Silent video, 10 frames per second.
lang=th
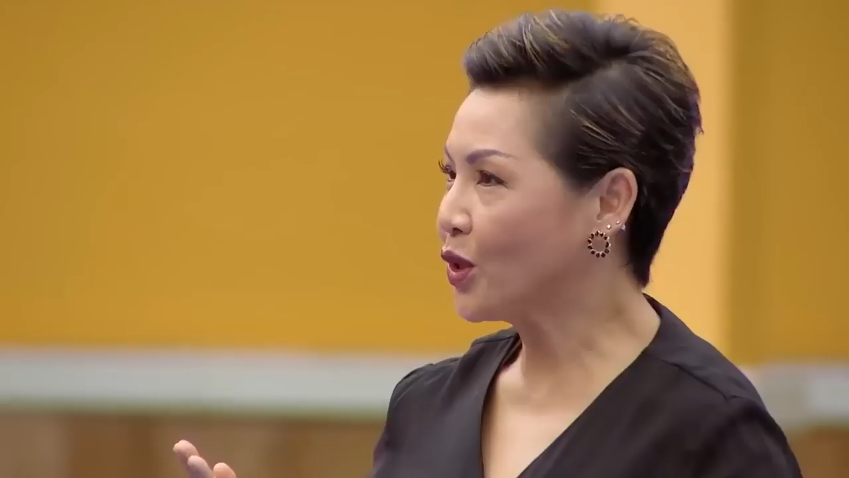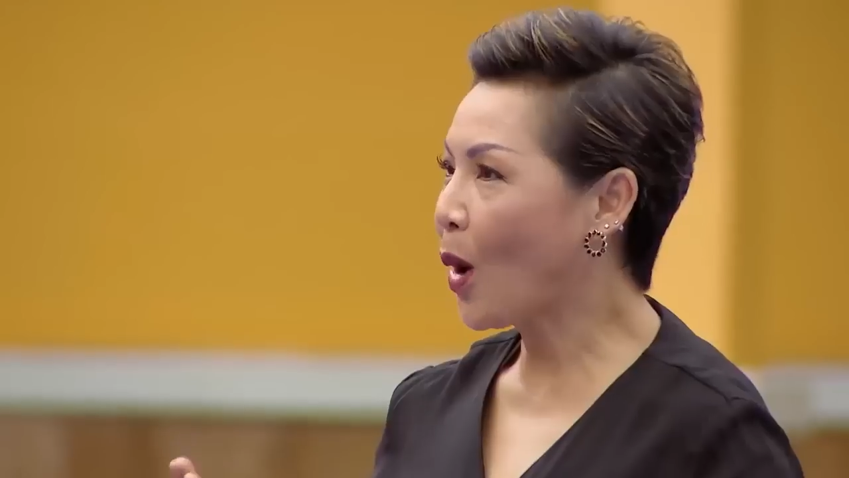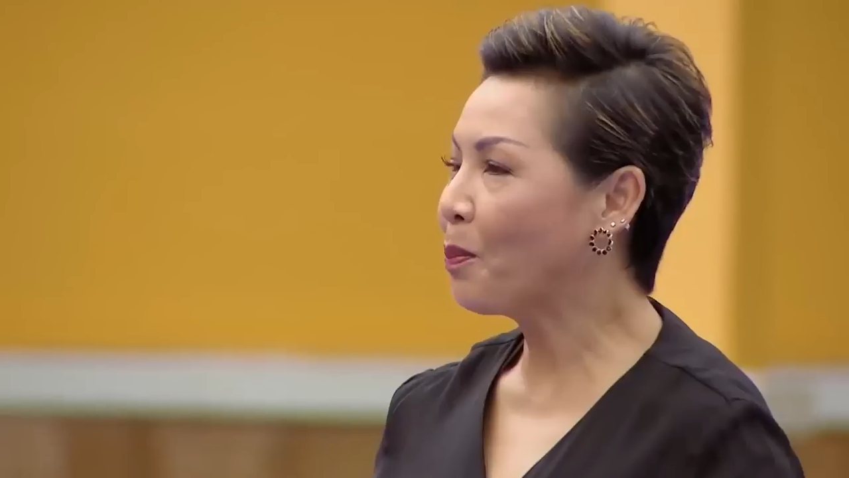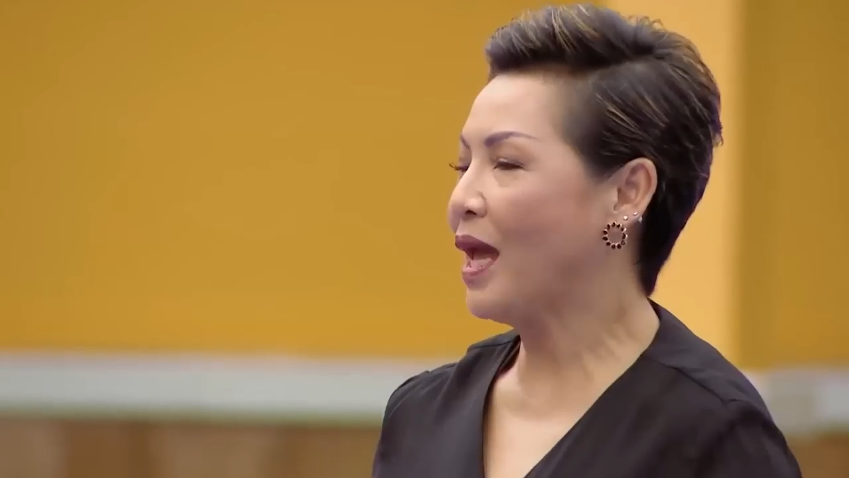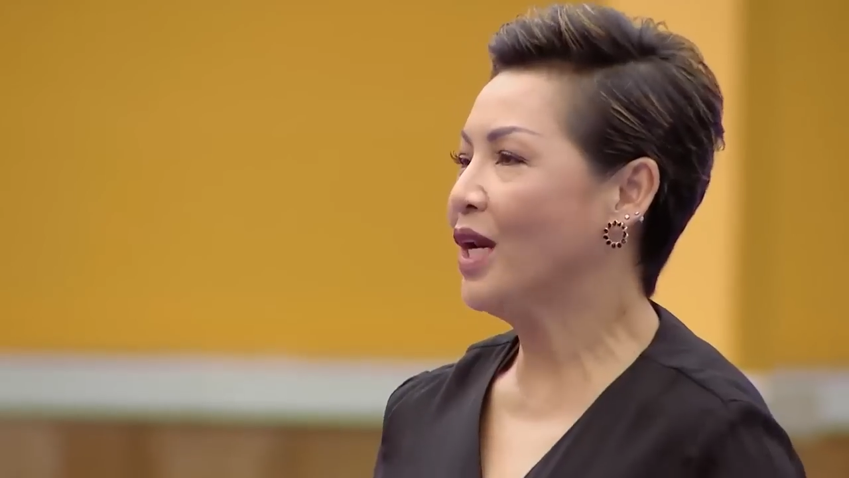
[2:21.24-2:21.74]
คุณ
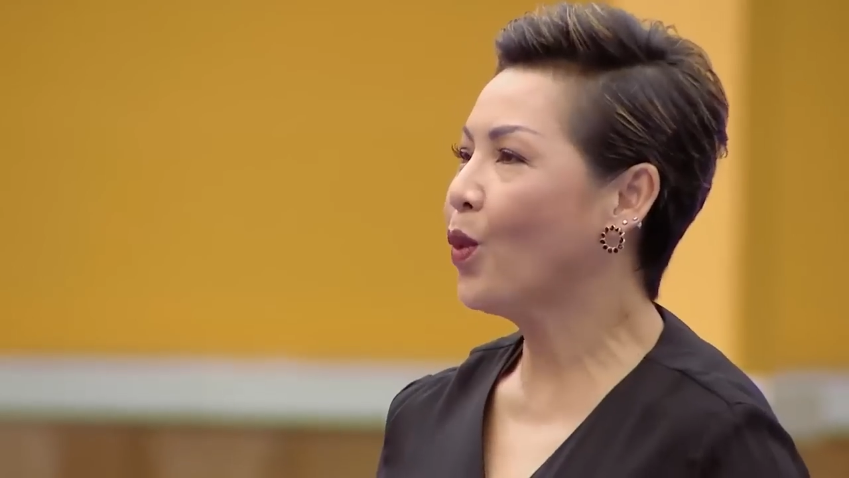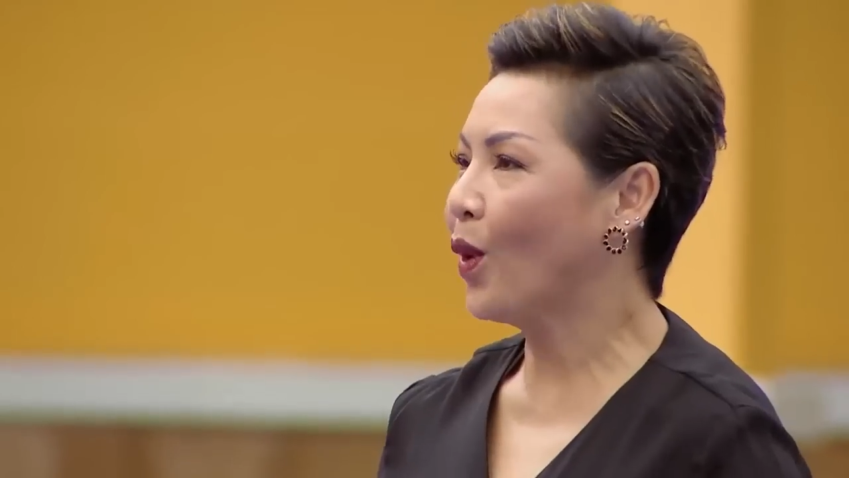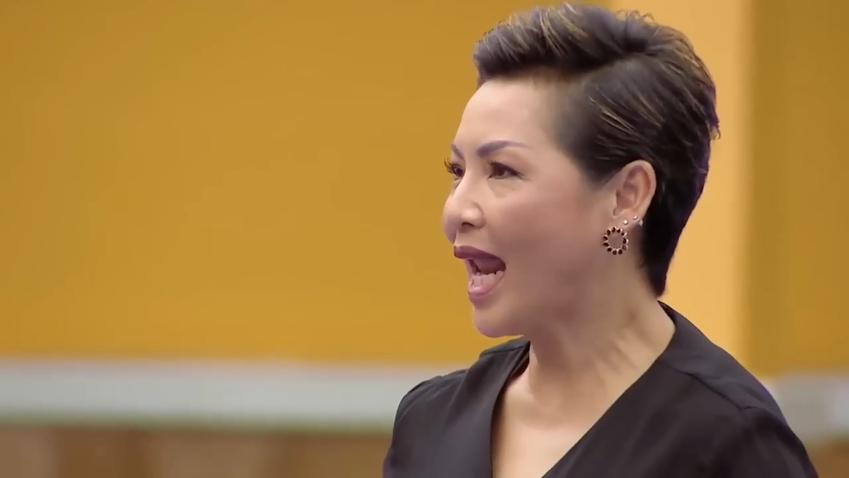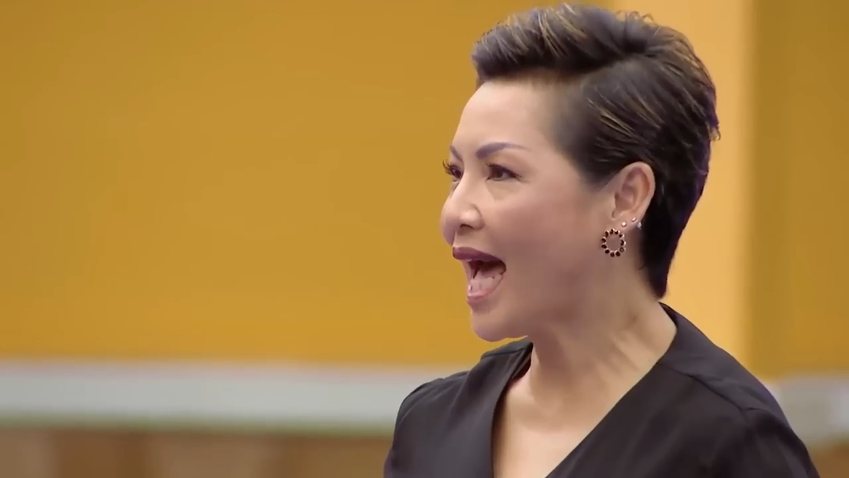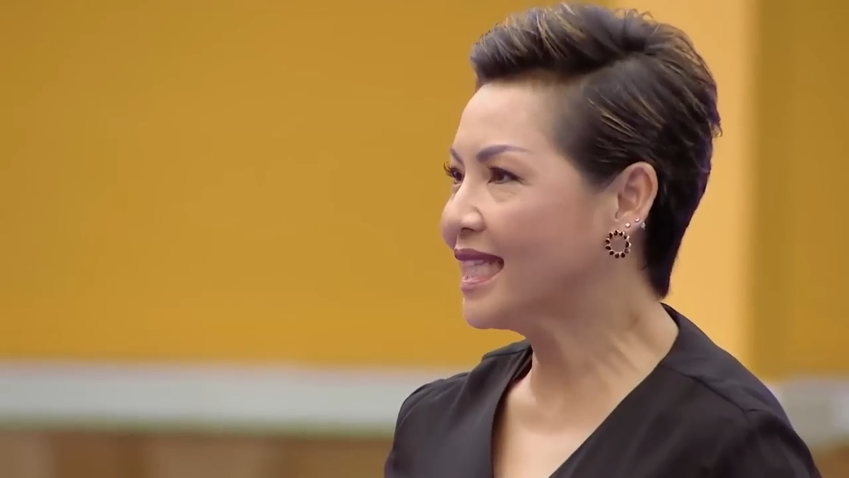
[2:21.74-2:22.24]
ต้องเป็น
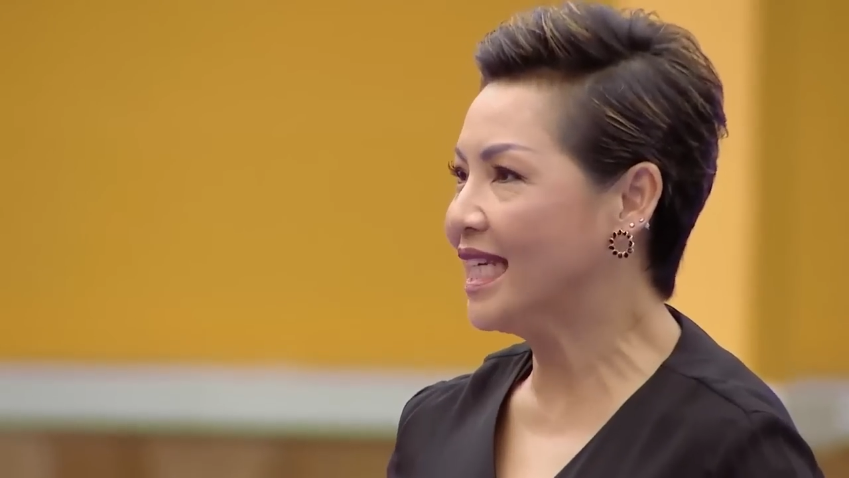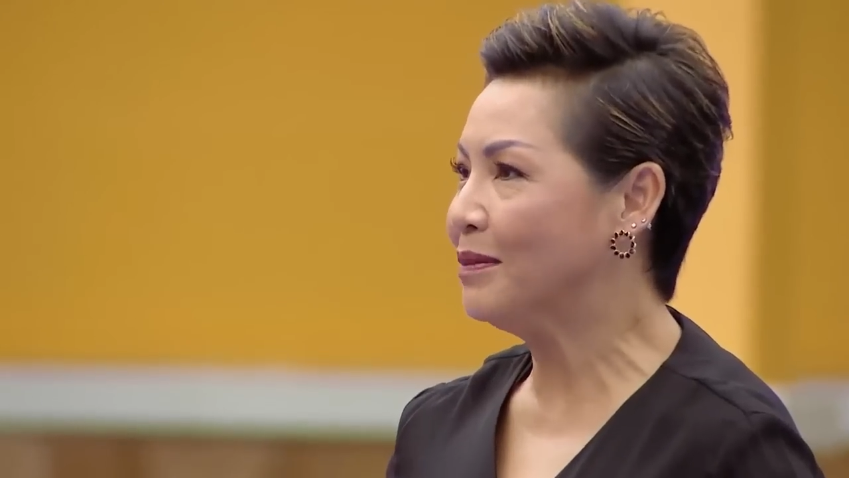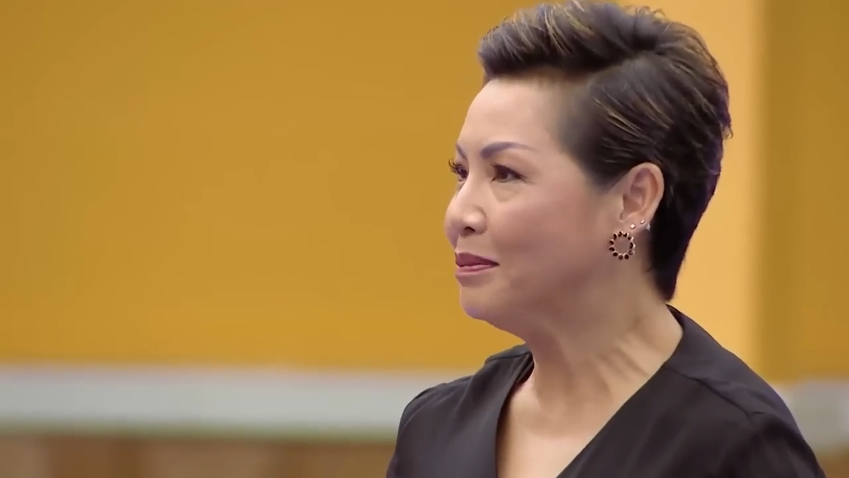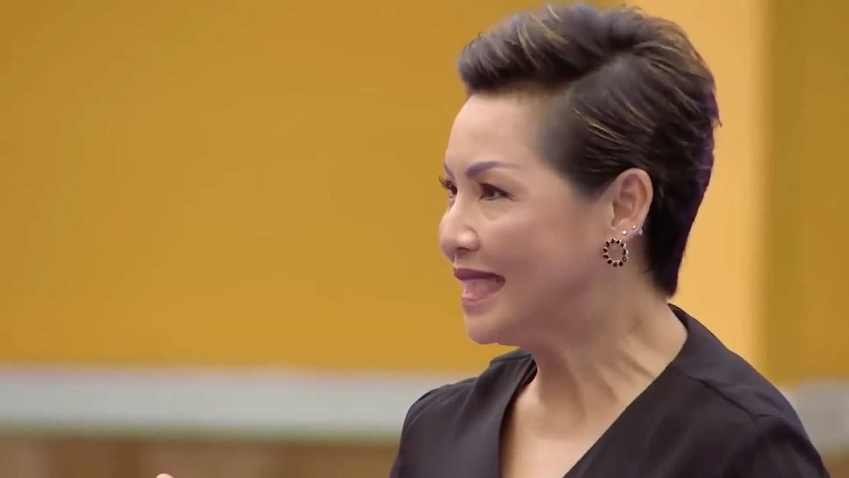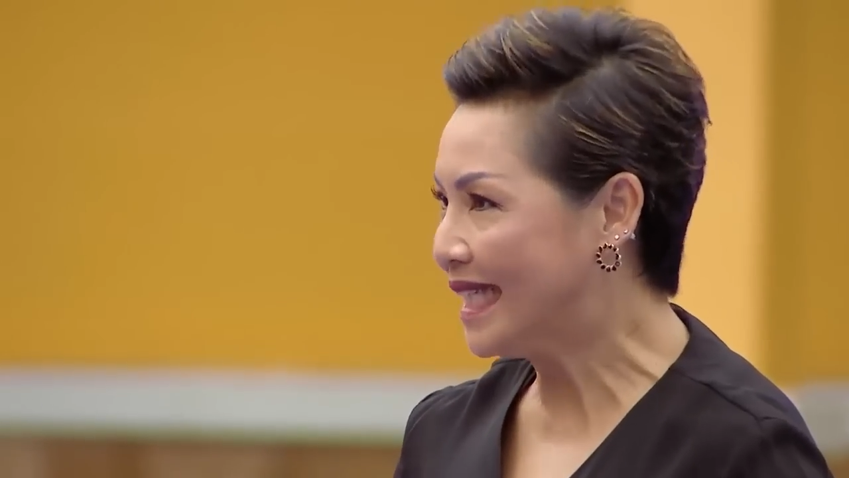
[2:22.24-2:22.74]
หัวหน้า
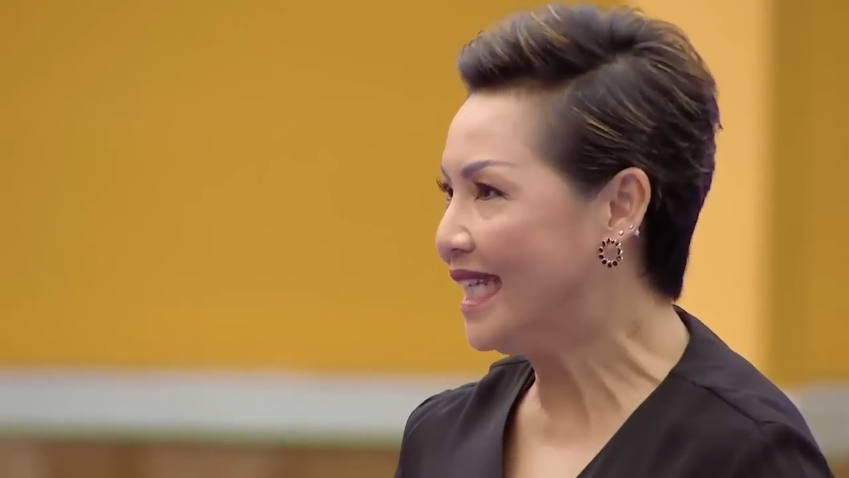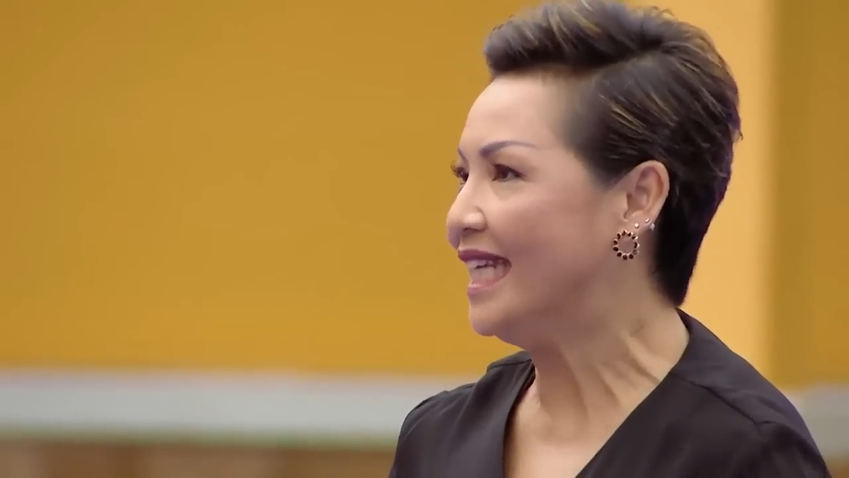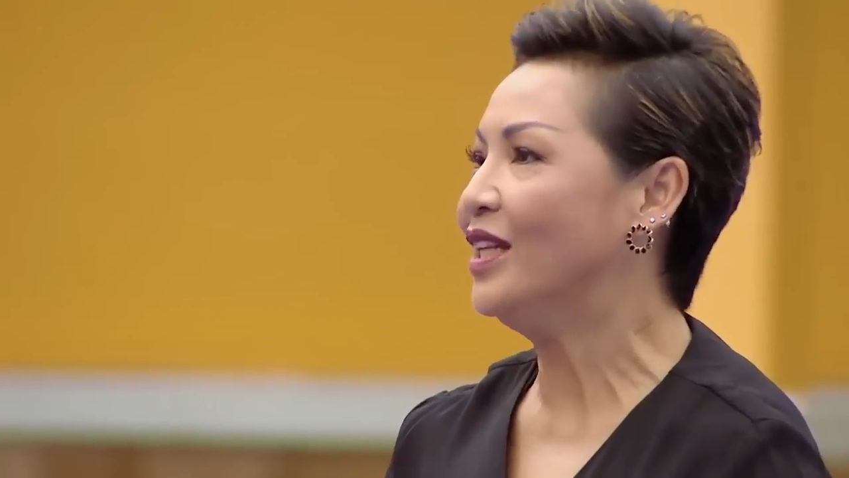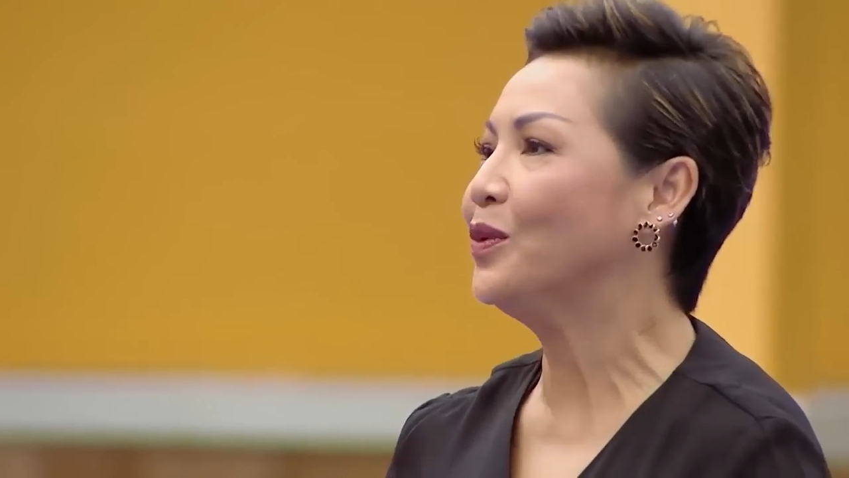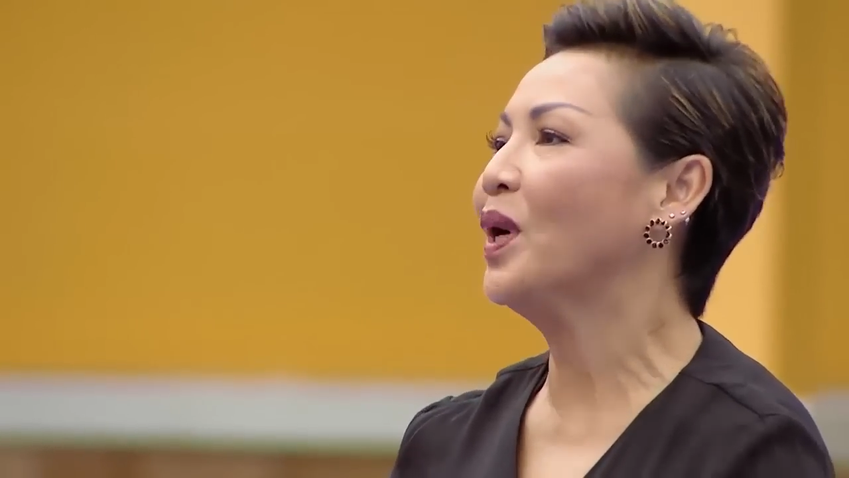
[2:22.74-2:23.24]
ทีมที่
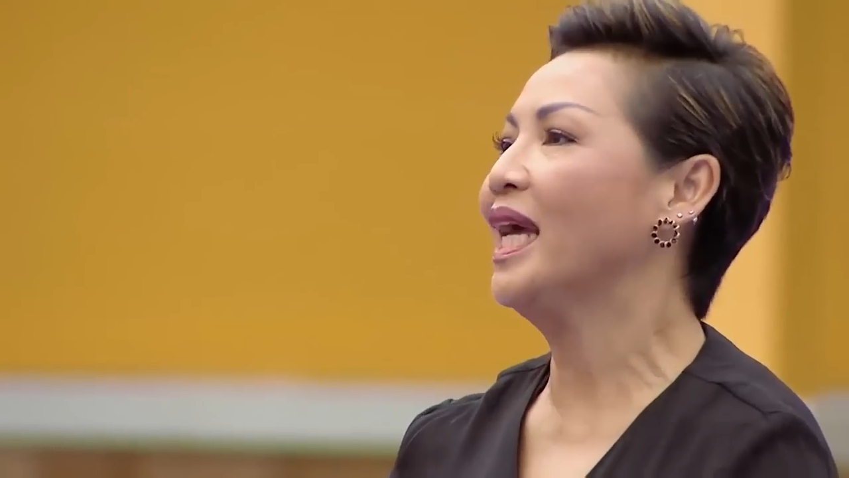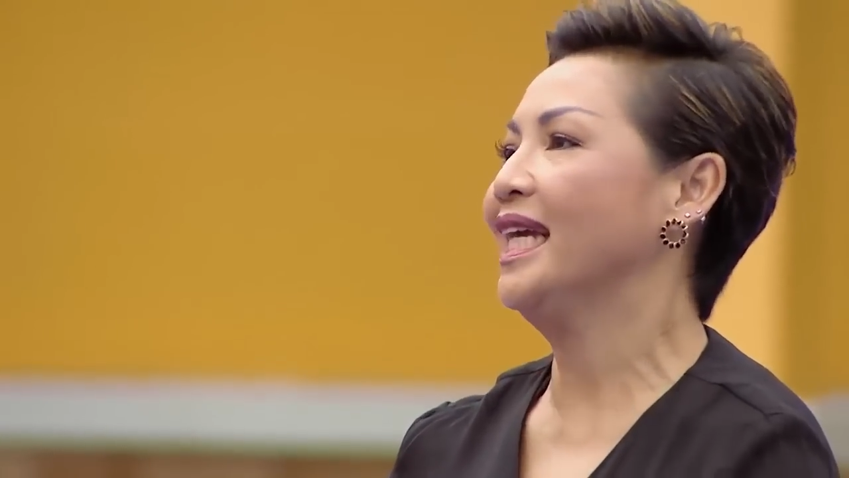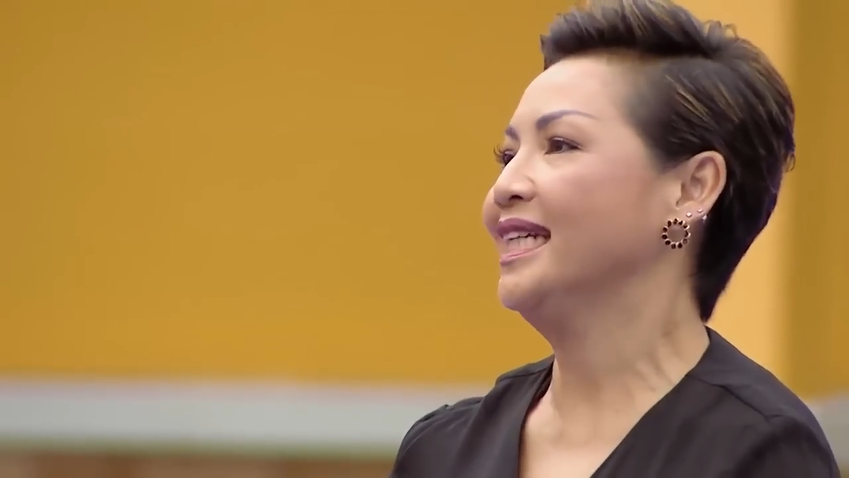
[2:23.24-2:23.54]
ดีด้ว